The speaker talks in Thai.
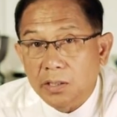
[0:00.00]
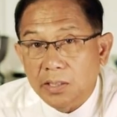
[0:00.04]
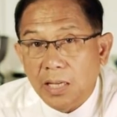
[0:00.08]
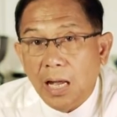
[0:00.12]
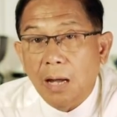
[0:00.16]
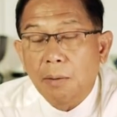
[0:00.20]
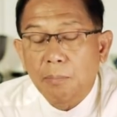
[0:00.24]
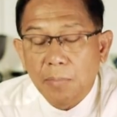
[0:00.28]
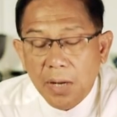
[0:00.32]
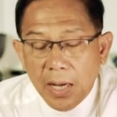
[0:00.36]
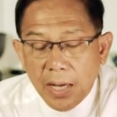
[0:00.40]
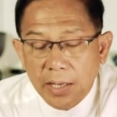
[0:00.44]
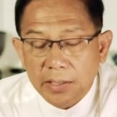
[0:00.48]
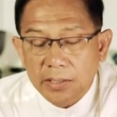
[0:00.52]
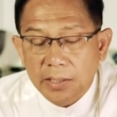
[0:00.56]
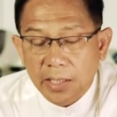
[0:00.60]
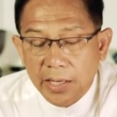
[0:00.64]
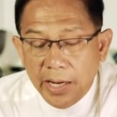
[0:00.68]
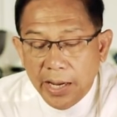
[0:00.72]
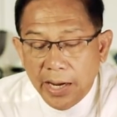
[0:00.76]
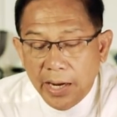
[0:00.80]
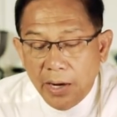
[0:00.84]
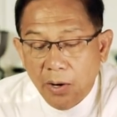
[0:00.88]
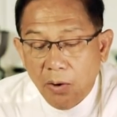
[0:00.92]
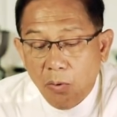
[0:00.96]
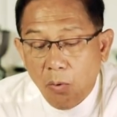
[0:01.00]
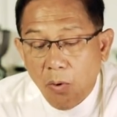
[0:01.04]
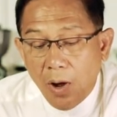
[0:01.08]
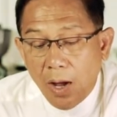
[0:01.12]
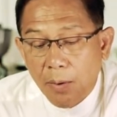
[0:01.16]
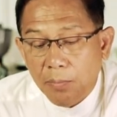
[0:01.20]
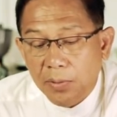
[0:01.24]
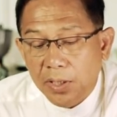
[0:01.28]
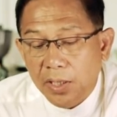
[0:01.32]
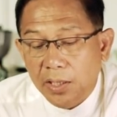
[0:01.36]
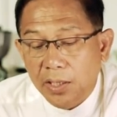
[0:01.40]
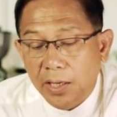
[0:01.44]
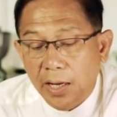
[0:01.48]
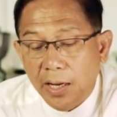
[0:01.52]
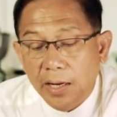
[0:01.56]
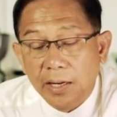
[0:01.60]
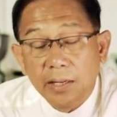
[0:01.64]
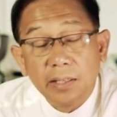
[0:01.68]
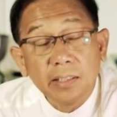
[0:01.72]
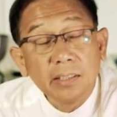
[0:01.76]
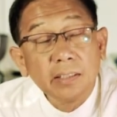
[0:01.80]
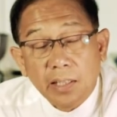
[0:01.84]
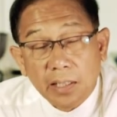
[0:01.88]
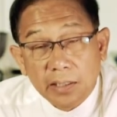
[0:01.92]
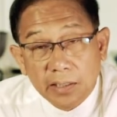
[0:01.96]
สามารถแสดงความคิดเห็น
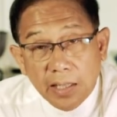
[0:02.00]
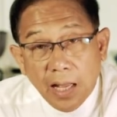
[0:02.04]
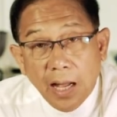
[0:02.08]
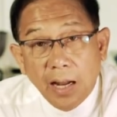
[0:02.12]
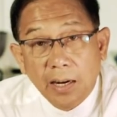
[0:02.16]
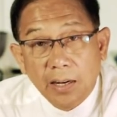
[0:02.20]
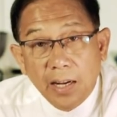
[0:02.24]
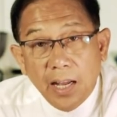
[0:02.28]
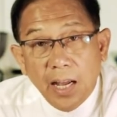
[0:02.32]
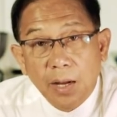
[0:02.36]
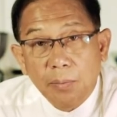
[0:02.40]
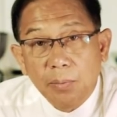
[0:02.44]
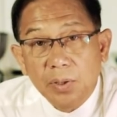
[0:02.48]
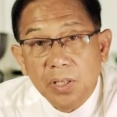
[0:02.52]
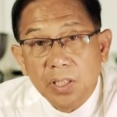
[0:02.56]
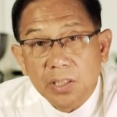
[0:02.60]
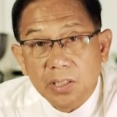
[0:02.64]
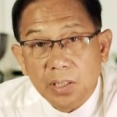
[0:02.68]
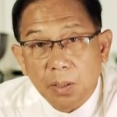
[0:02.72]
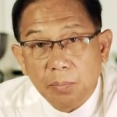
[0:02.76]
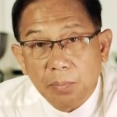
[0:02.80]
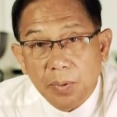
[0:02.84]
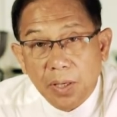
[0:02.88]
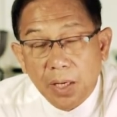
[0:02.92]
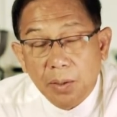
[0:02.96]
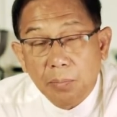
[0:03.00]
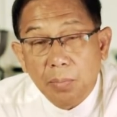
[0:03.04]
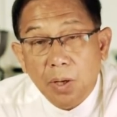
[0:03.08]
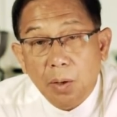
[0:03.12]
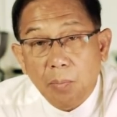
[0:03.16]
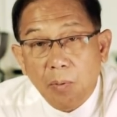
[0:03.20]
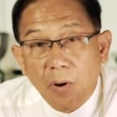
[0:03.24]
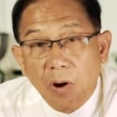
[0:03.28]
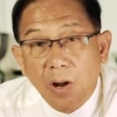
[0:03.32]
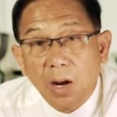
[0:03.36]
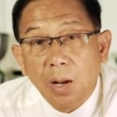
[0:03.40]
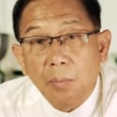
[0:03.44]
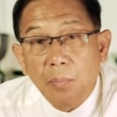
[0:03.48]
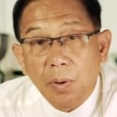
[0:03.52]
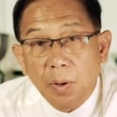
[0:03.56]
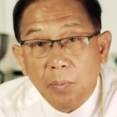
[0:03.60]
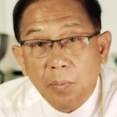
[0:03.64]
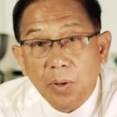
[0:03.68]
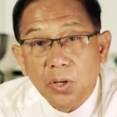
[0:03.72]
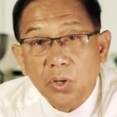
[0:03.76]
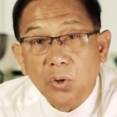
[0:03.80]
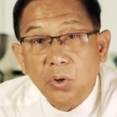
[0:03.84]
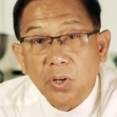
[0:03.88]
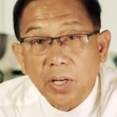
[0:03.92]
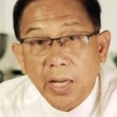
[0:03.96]
ต่างๆ ได้เพื่อจะเป็นพระพรและเป็น
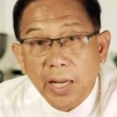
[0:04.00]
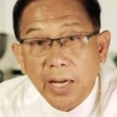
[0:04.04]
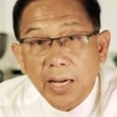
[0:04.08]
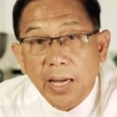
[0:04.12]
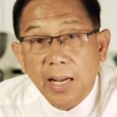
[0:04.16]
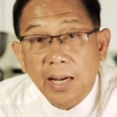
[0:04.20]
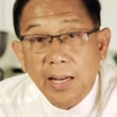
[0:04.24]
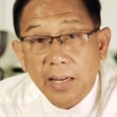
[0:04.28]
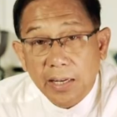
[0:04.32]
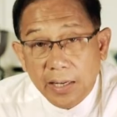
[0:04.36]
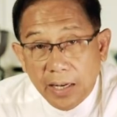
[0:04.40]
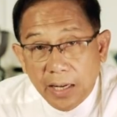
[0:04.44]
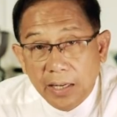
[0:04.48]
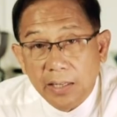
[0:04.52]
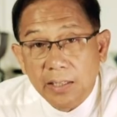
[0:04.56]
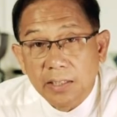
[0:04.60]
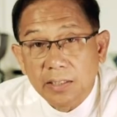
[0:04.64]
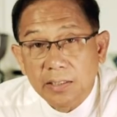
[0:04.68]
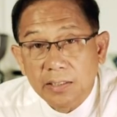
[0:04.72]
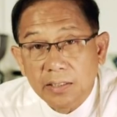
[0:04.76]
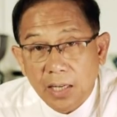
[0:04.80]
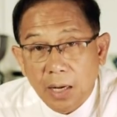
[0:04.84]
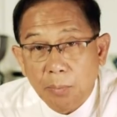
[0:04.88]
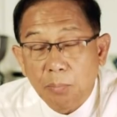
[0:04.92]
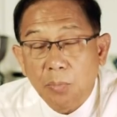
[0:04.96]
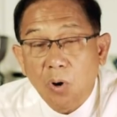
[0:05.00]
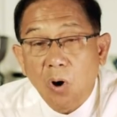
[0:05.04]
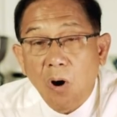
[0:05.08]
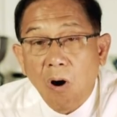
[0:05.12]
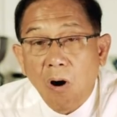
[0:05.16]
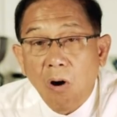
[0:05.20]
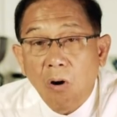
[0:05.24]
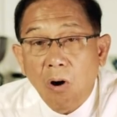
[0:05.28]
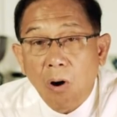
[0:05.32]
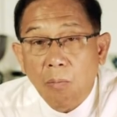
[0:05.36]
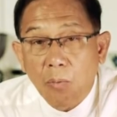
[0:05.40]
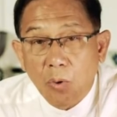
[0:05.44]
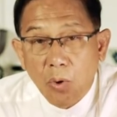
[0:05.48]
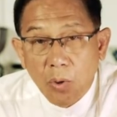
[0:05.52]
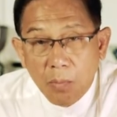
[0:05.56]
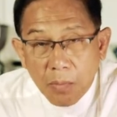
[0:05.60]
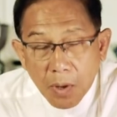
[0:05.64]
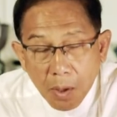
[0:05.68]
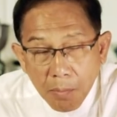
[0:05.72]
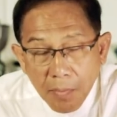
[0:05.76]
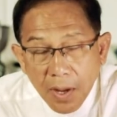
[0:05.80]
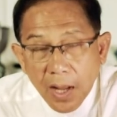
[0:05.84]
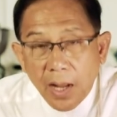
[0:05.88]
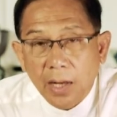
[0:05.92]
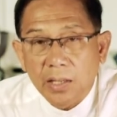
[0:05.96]
ประโยชน์แก่กันและกันครับ ขอขอบคุณ
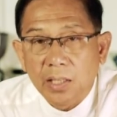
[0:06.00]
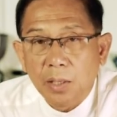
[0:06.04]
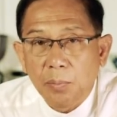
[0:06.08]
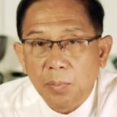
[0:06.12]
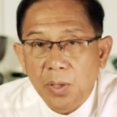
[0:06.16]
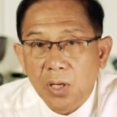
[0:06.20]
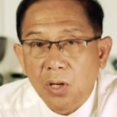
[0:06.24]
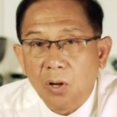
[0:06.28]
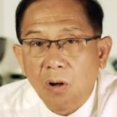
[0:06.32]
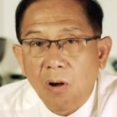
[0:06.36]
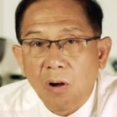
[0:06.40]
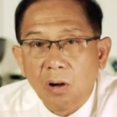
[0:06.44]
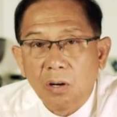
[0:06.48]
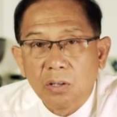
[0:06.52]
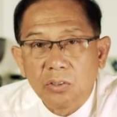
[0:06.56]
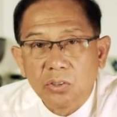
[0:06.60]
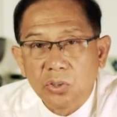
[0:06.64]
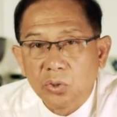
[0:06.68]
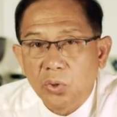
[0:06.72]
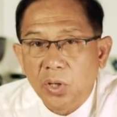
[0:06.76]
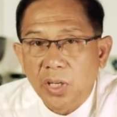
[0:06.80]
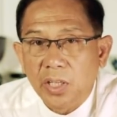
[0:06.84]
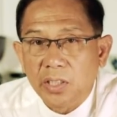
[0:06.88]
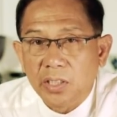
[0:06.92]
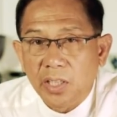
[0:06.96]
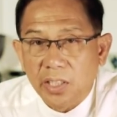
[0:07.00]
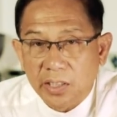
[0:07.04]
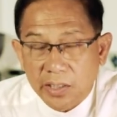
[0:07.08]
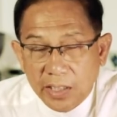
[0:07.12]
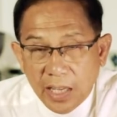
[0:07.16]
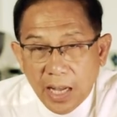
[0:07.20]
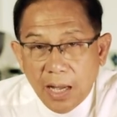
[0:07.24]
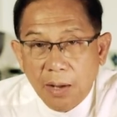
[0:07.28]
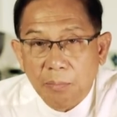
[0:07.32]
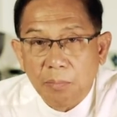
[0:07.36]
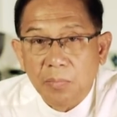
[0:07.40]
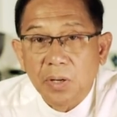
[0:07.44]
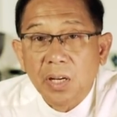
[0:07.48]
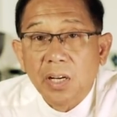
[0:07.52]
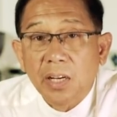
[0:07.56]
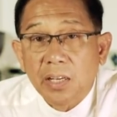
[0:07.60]
มาก ๆ ที่พี่น้องช่วยติดตาม